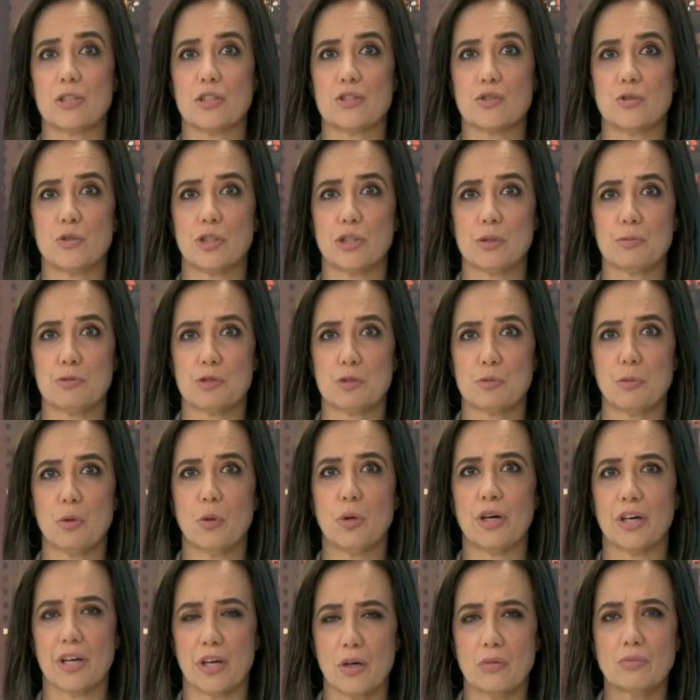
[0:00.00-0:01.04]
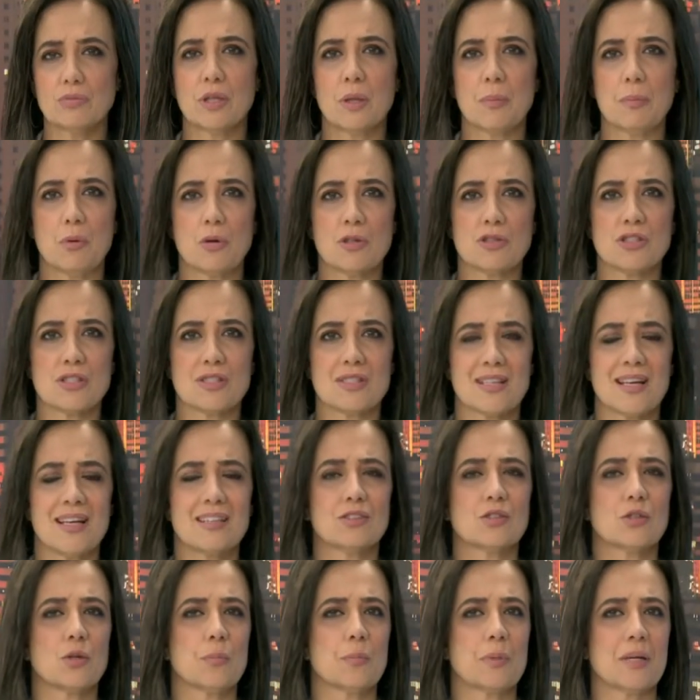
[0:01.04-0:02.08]
de ônibus morreu depois de ser
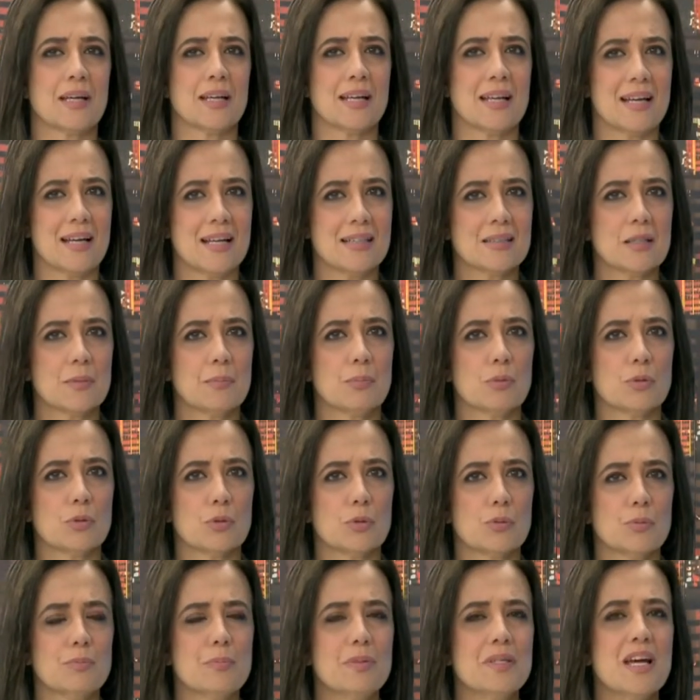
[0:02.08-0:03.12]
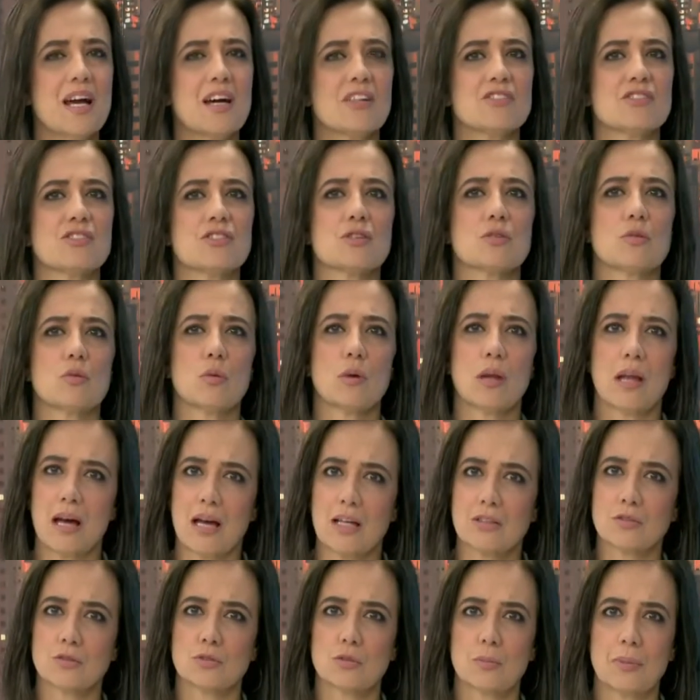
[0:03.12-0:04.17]
atropelada por um
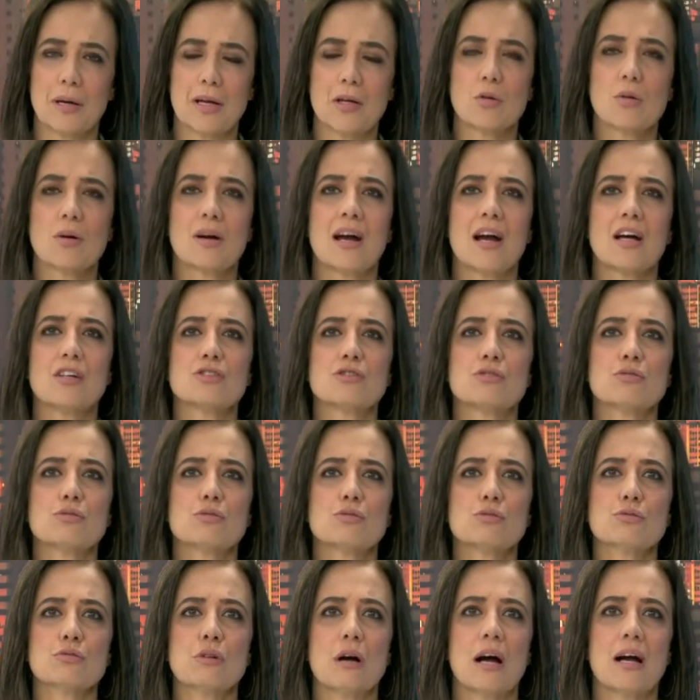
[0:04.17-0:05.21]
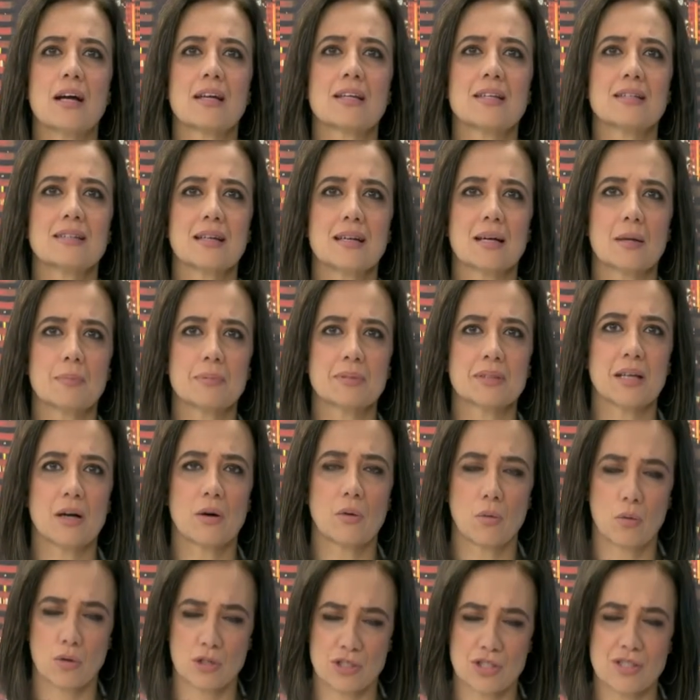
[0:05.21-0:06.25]
biarticulado no bairro Cajuru, aqui na capital,
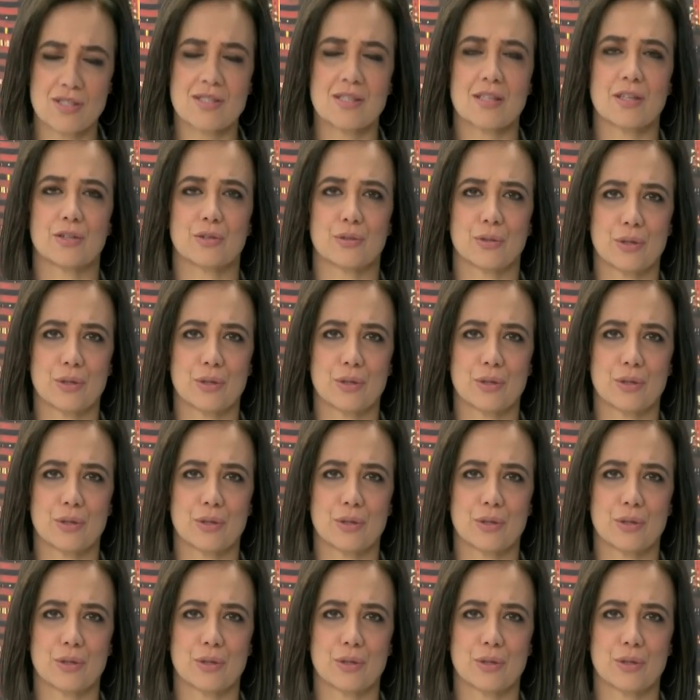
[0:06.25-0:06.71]
hoje cedo.